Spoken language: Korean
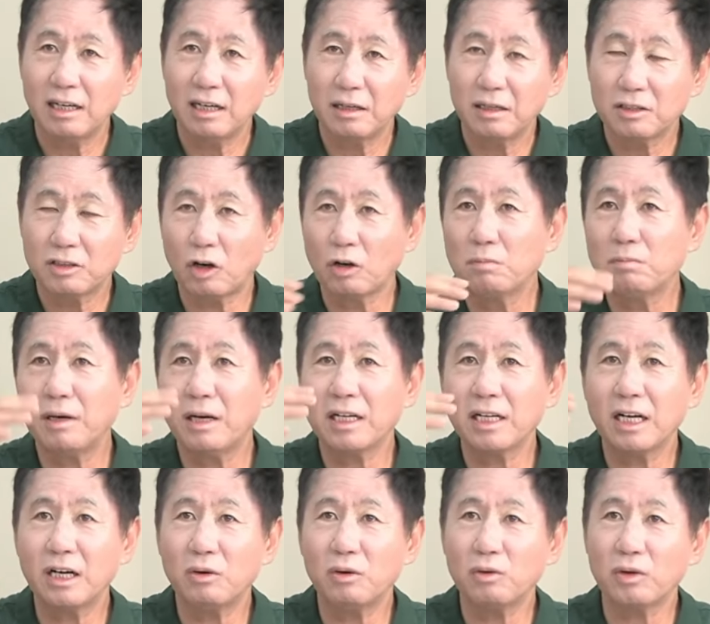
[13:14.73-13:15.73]

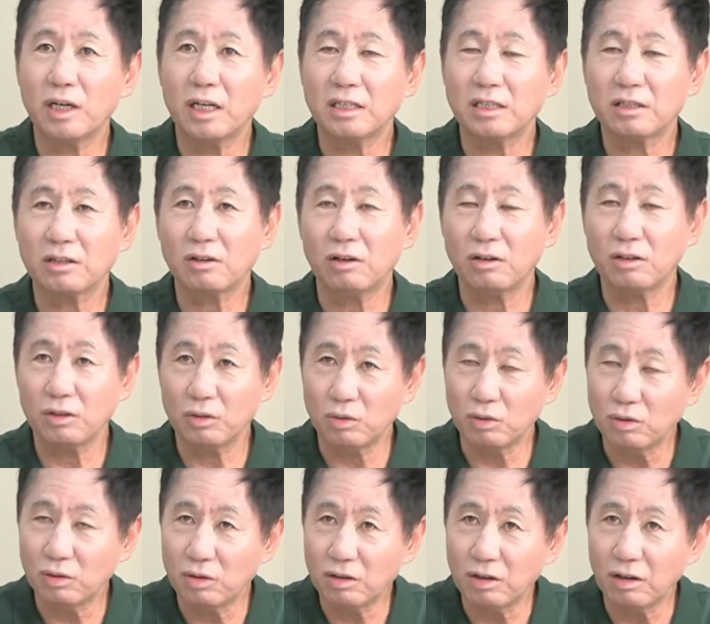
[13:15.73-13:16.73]
정방향으로 해서 거리도
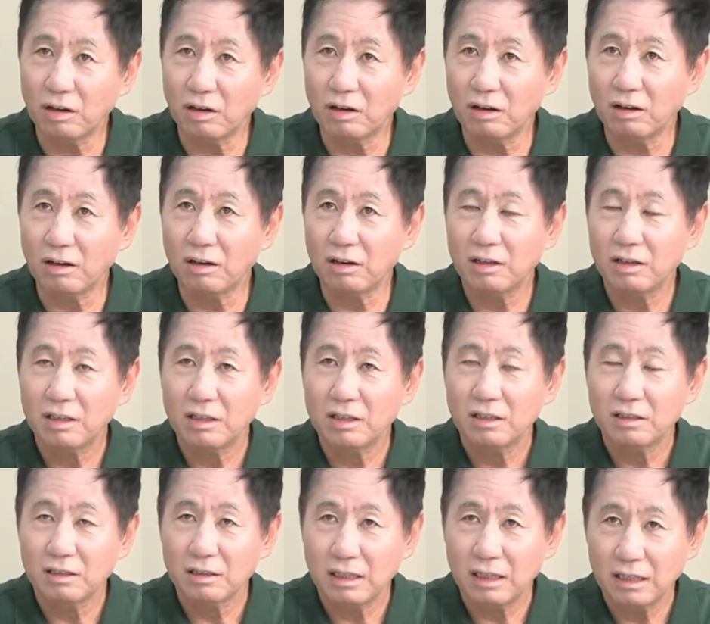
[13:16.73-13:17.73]
어,
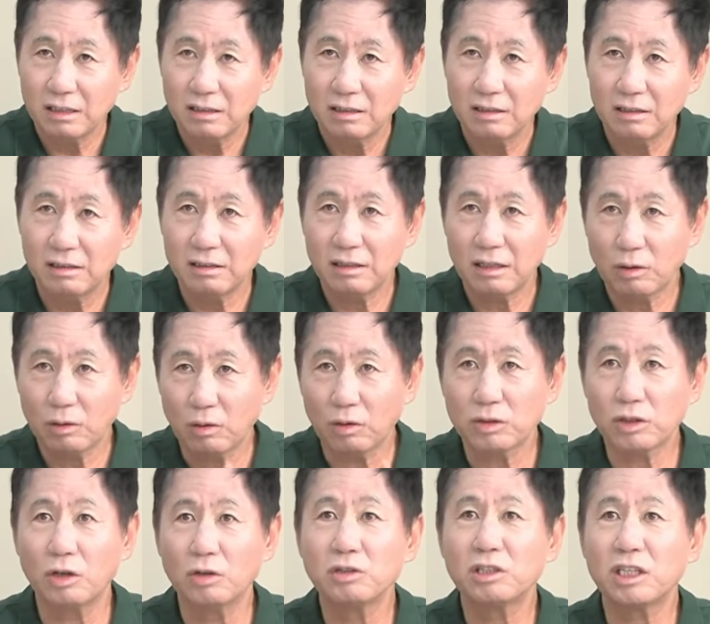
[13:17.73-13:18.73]
하고
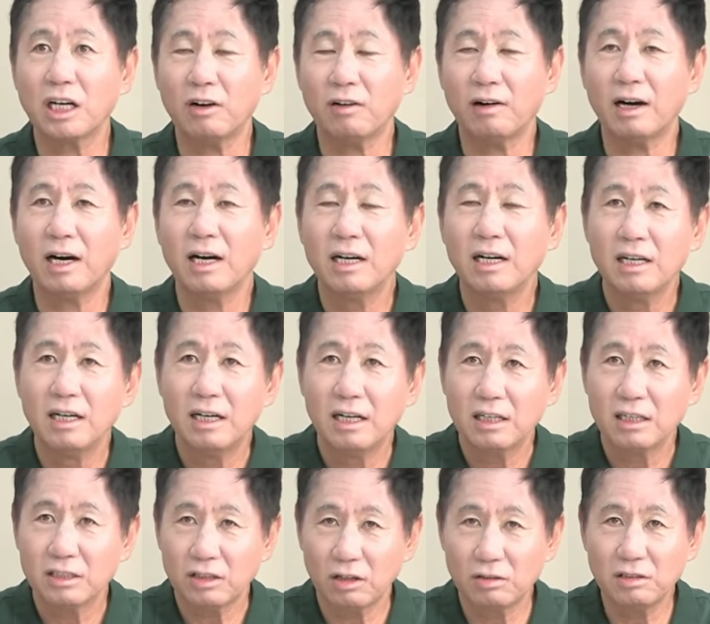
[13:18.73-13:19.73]
전차와
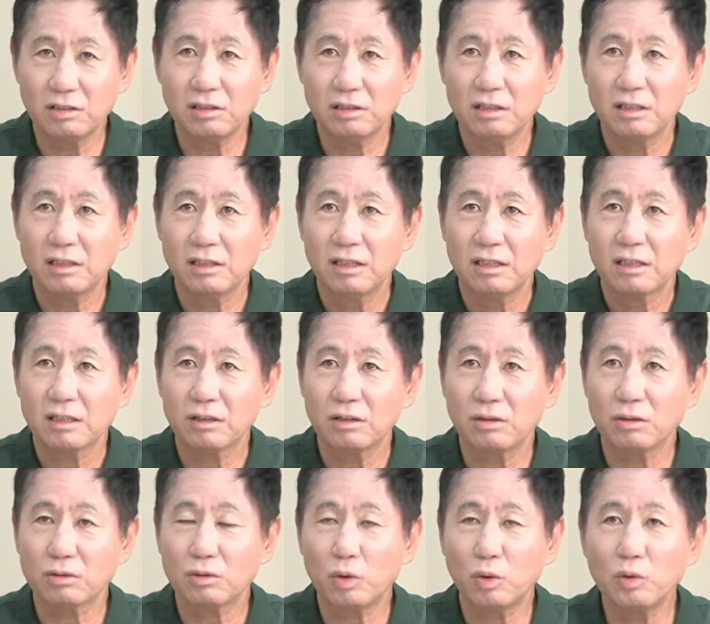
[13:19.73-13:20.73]
전
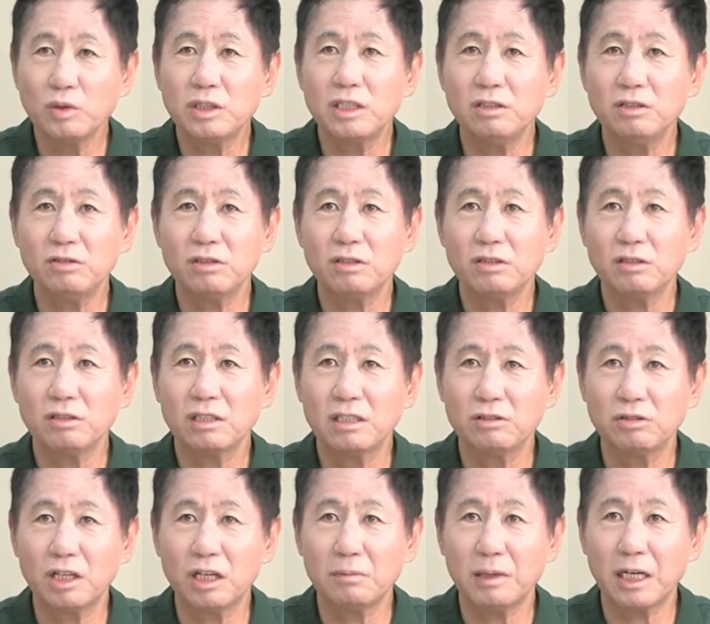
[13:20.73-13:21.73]
그리고 통신
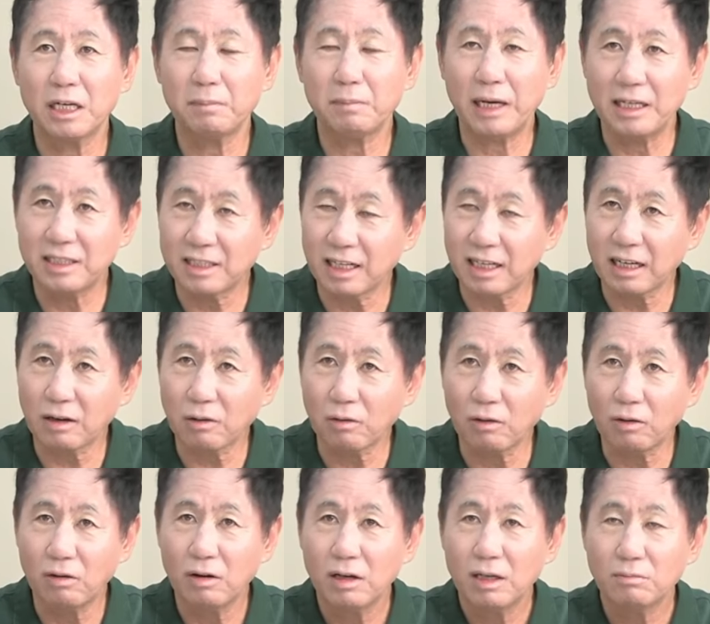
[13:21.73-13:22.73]
기술이 많이 발달했고,
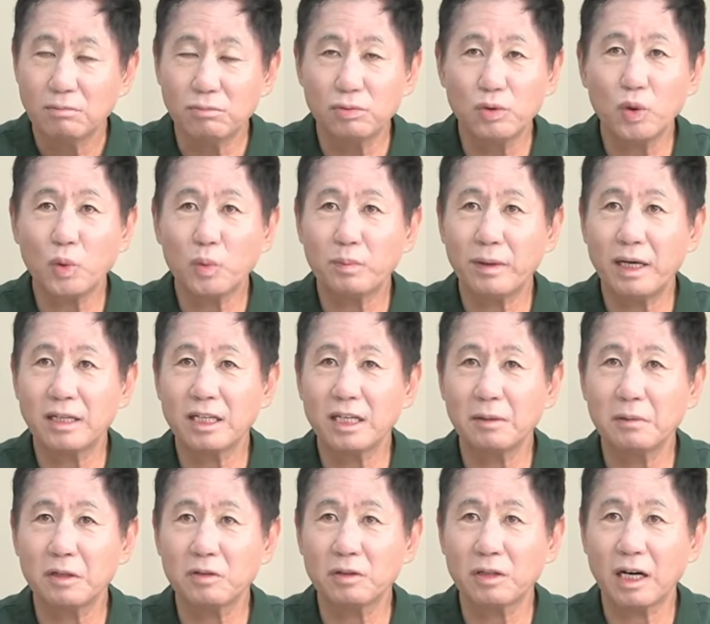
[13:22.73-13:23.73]

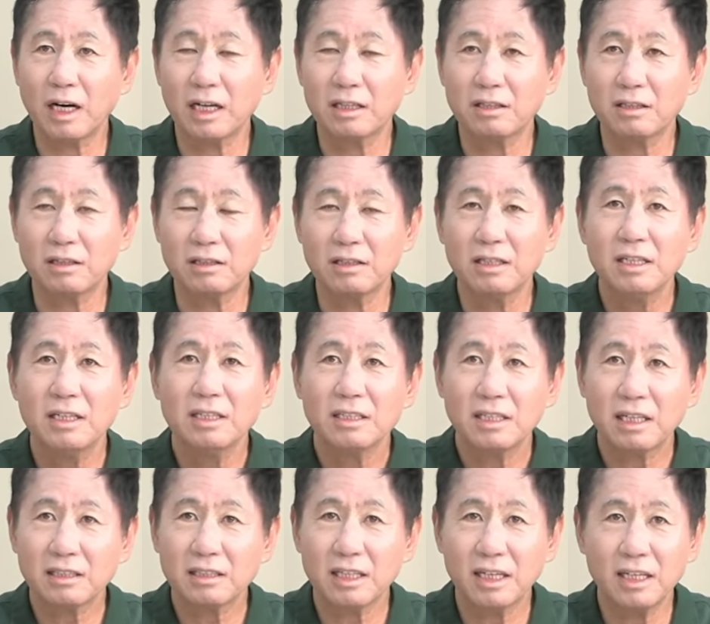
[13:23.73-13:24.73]
무역박람회도 나갔던
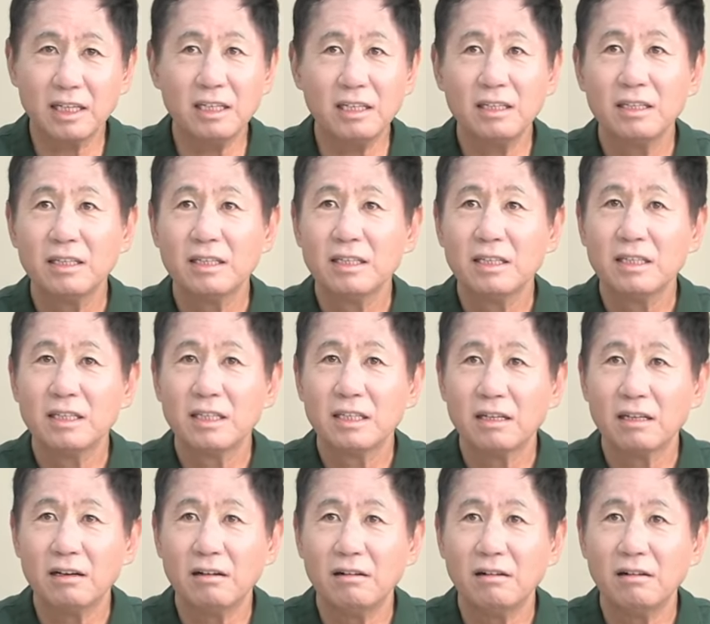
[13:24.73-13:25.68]
상당히 어,